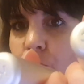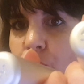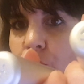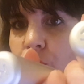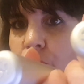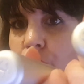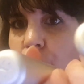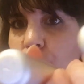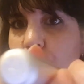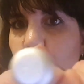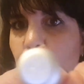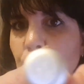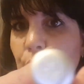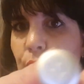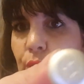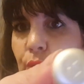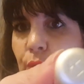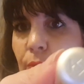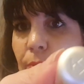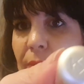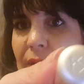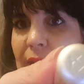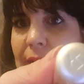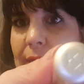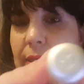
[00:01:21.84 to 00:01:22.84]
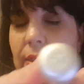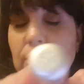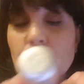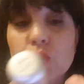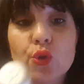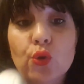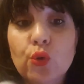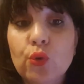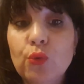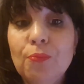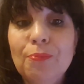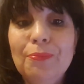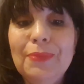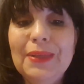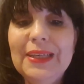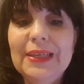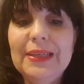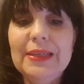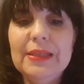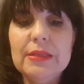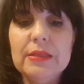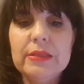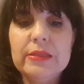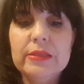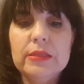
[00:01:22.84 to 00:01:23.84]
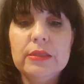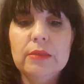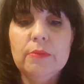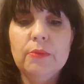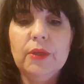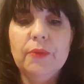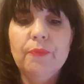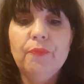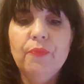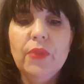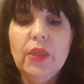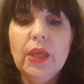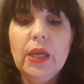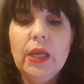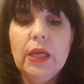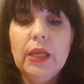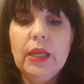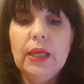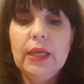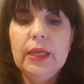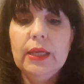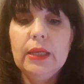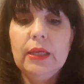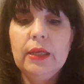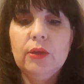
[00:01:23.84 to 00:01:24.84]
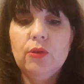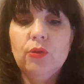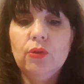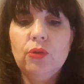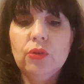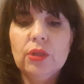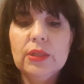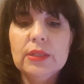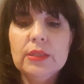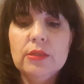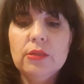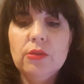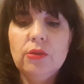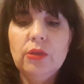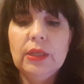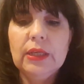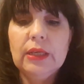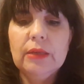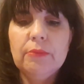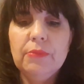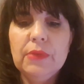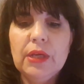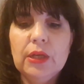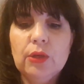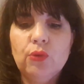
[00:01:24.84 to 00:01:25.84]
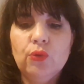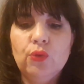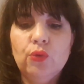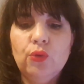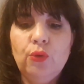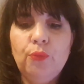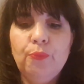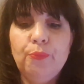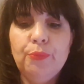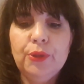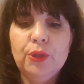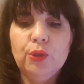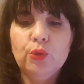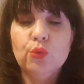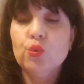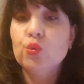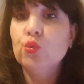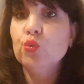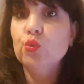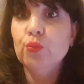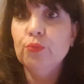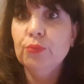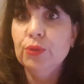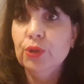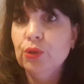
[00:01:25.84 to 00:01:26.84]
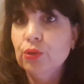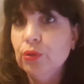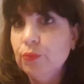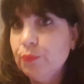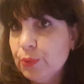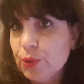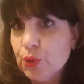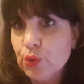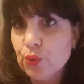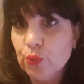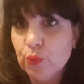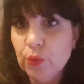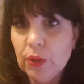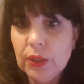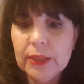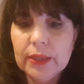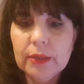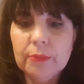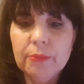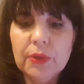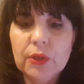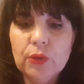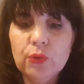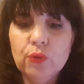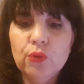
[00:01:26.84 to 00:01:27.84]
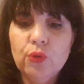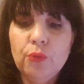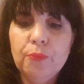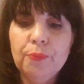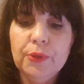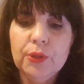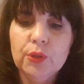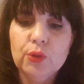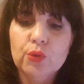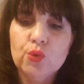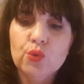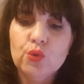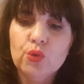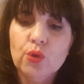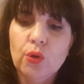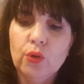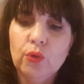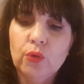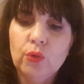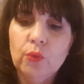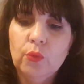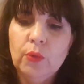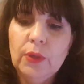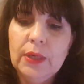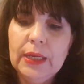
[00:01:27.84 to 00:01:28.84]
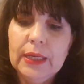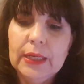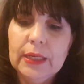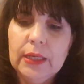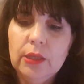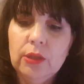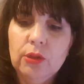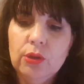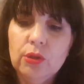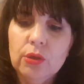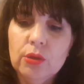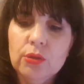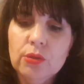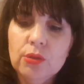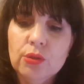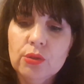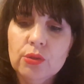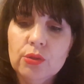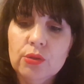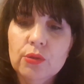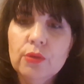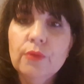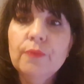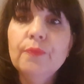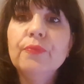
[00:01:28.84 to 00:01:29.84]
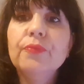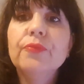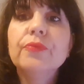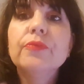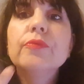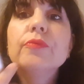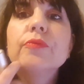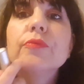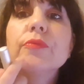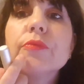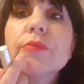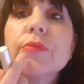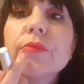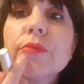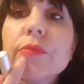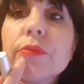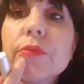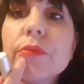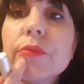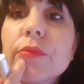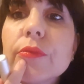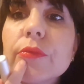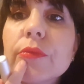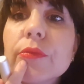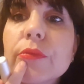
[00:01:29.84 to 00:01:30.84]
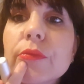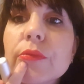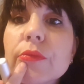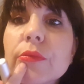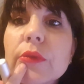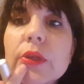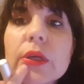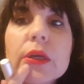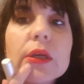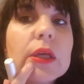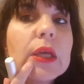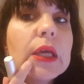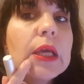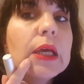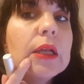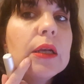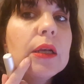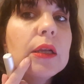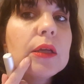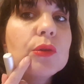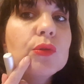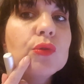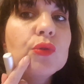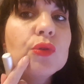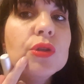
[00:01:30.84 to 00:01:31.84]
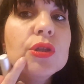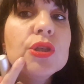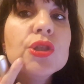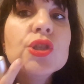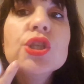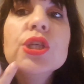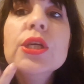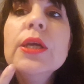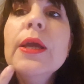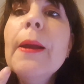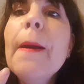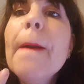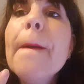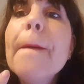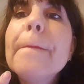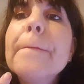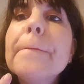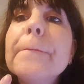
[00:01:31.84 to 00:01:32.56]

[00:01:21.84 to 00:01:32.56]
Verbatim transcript: molto molto bene sono bellissimi e le colorazioni che mi hanno colpito subito ho preso quelle che mi hanno colpito sono quella che indosso che è la 12